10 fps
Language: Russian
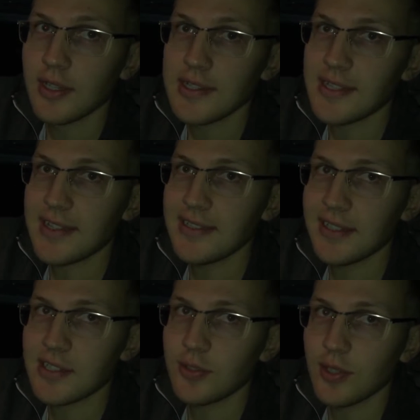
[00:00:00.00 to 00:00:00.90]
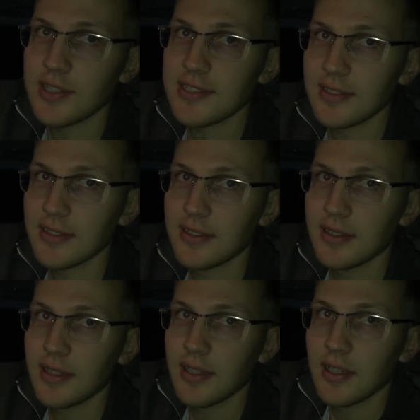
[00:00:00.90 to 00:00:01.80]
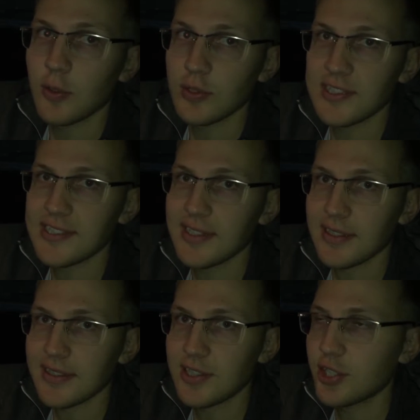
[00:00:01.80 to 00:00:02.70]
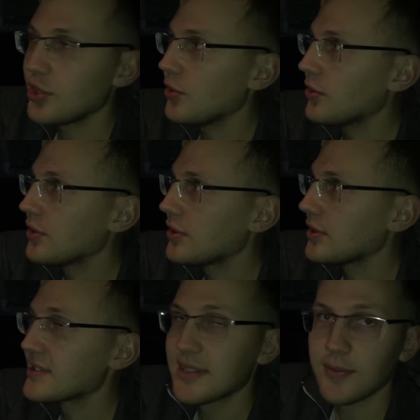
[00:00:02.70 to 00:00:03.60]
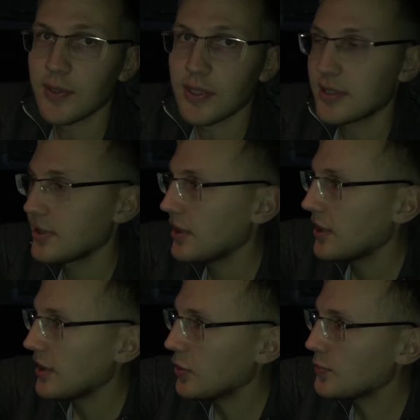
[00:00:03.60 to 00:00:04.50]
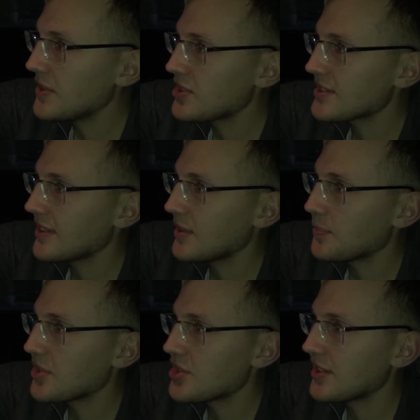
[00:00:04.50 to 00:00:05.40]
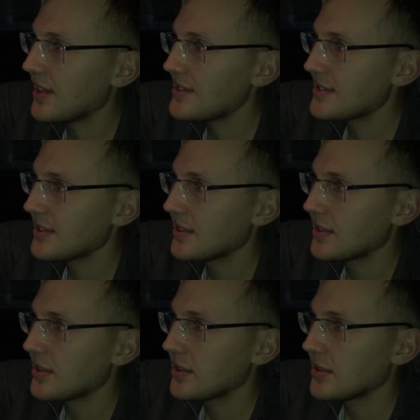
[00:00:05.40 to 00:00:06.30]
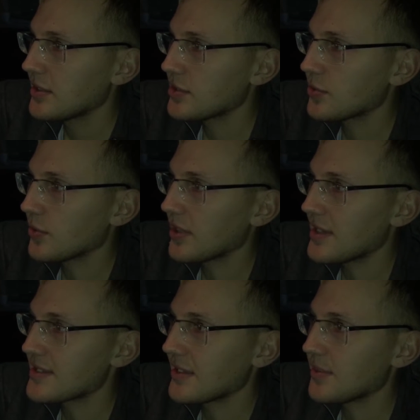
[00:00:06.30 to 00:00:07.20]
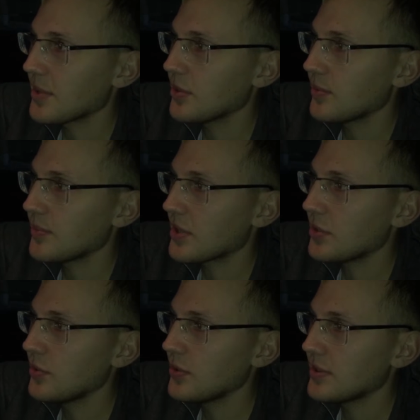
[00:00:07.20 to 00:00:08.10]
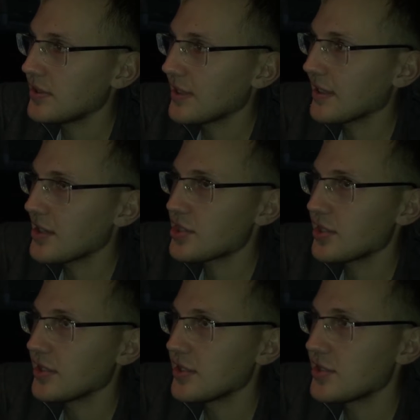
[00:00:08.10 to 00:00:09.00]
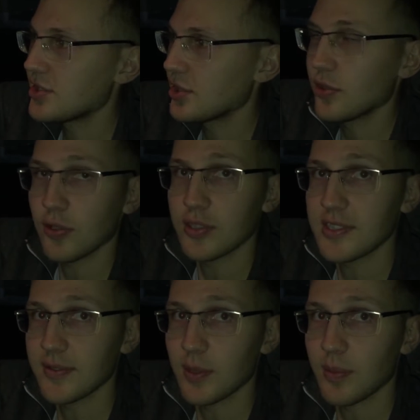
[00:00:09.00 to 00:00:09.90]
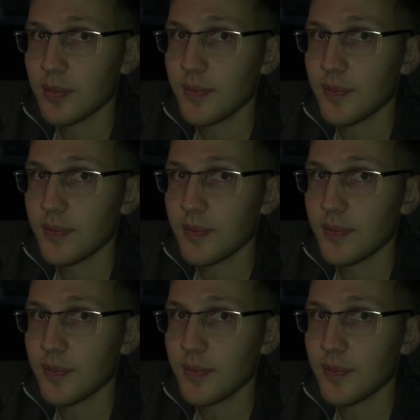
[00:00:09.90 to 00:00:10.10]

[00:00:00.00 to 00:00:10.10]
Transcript: Если один раз, то один. Код состоит из четырех цифр. И вот мне сейчас надо посчитать, сколько раз она моргнет на каждой из четырех цифр.